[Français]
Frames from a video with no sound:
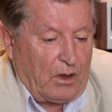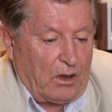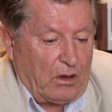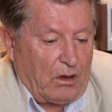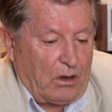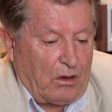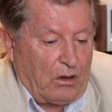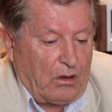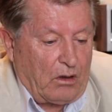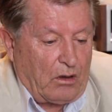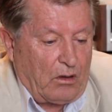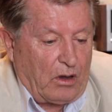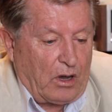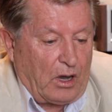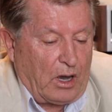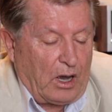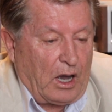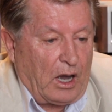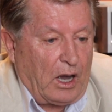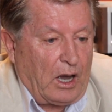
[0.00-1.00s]
euh,
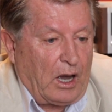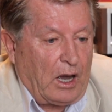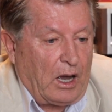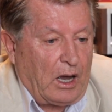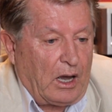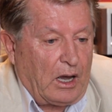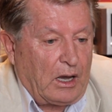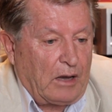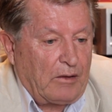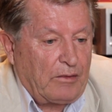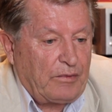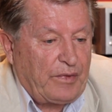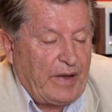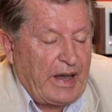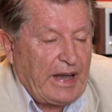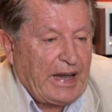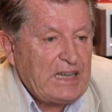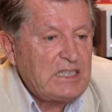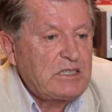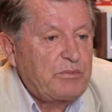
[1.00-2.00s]
à
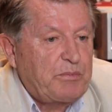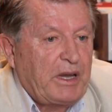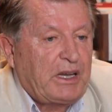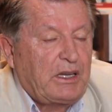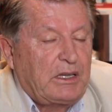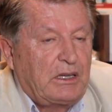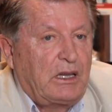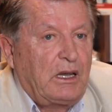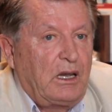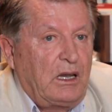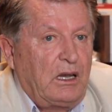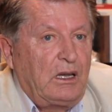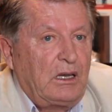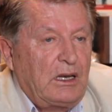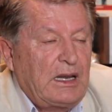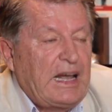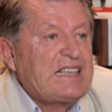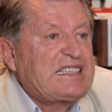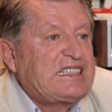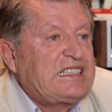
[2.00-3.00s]
faire respecter
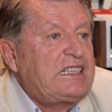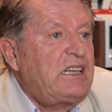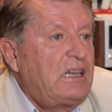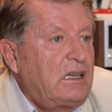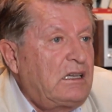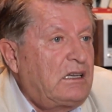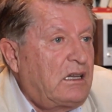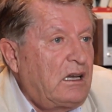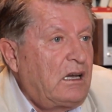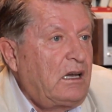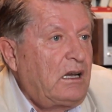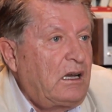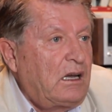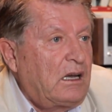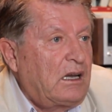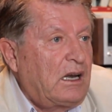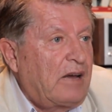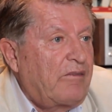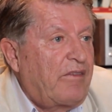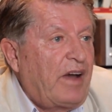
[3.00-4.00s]
la dignité
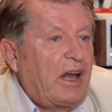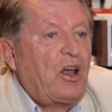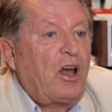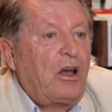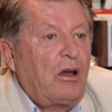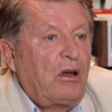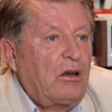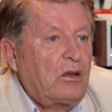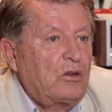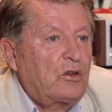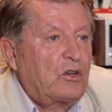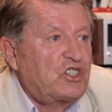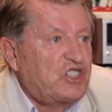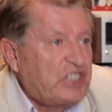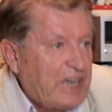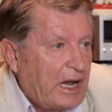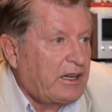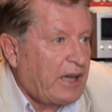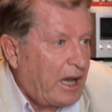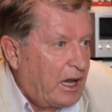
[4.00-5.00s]
et la valeur de
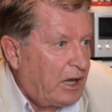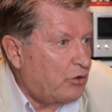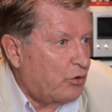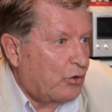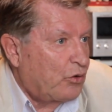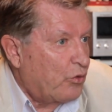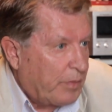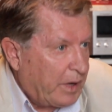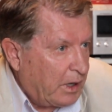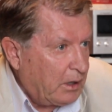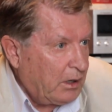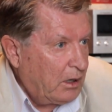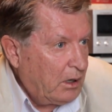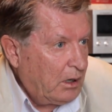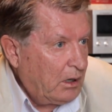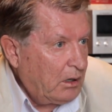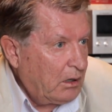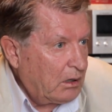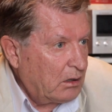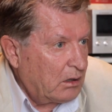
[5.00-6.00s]
chaque être humain
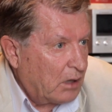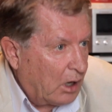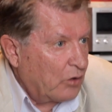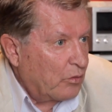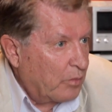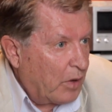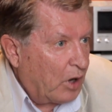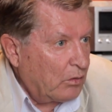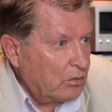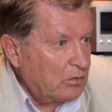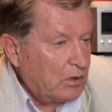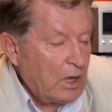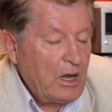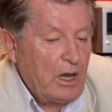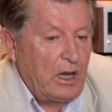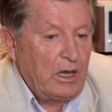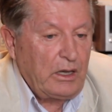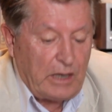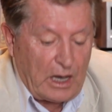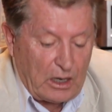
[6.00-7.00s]
dans le monde,
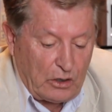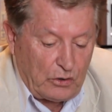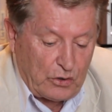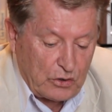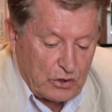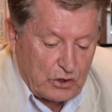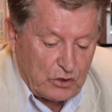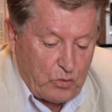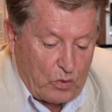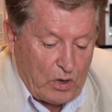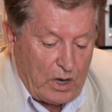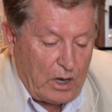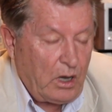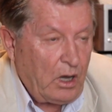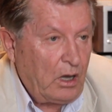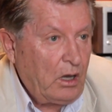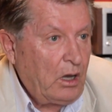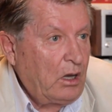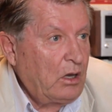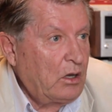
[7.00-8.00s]
quelle que soit
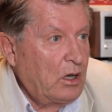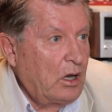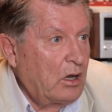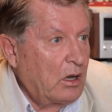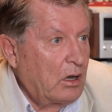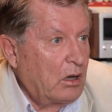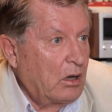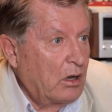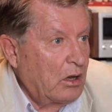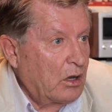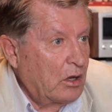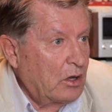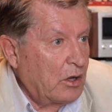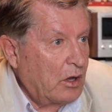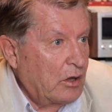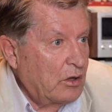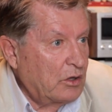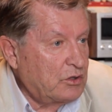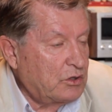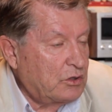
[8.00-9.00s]

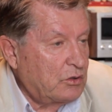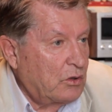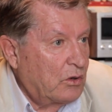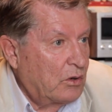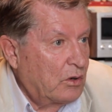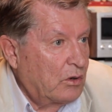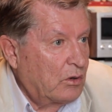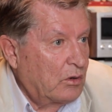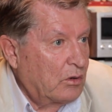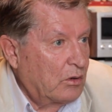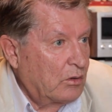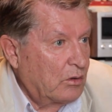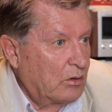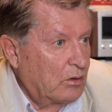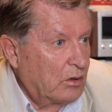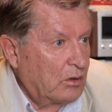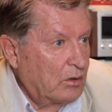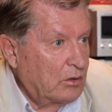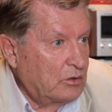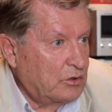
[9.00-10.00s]
euh,
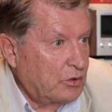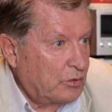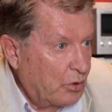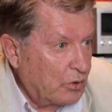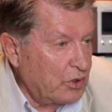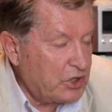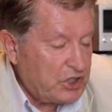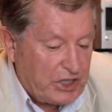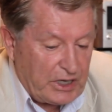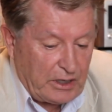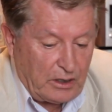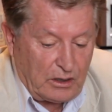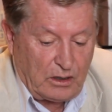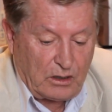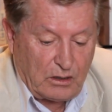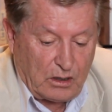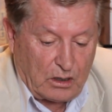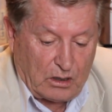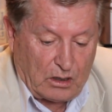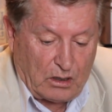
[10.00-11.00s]
son,
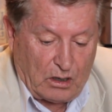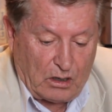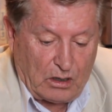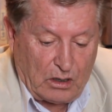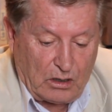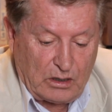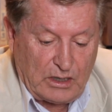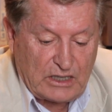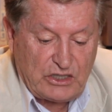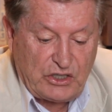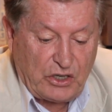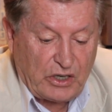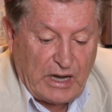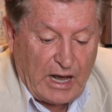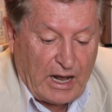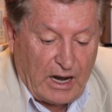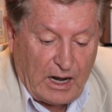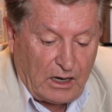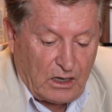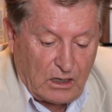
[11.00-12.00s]
origine euh,
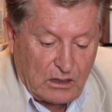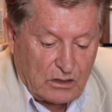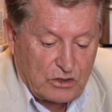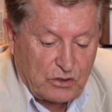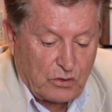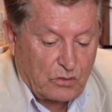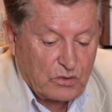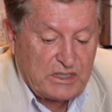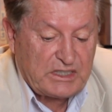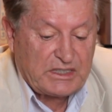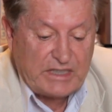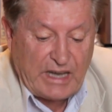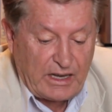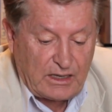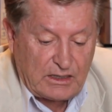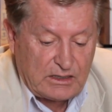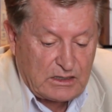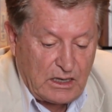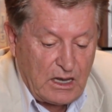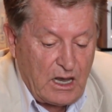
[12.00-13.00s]
nationale, son
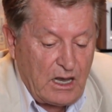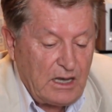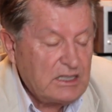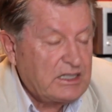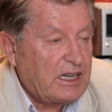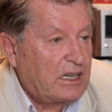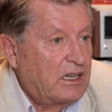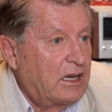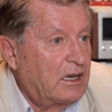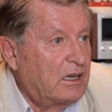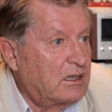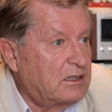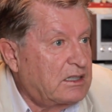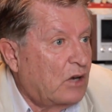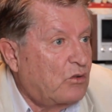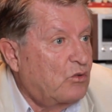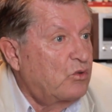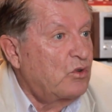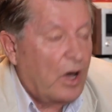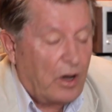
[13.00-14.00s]
sexe,
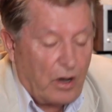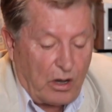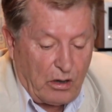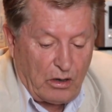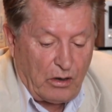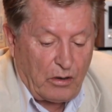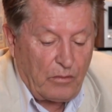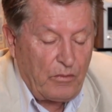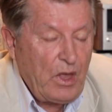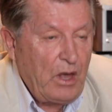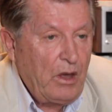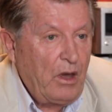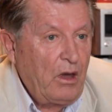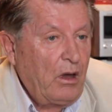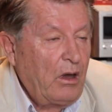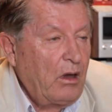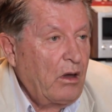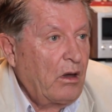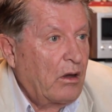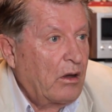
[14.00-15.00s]
sa, couleur,
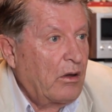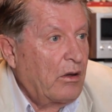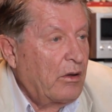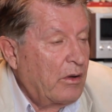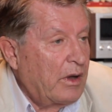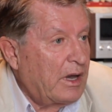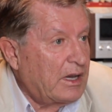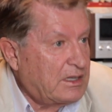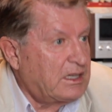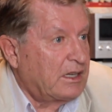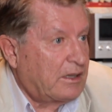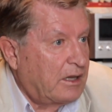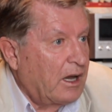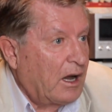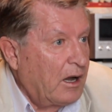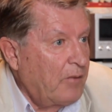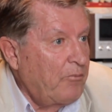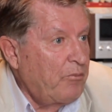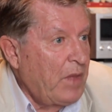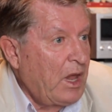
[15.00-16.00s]
etc.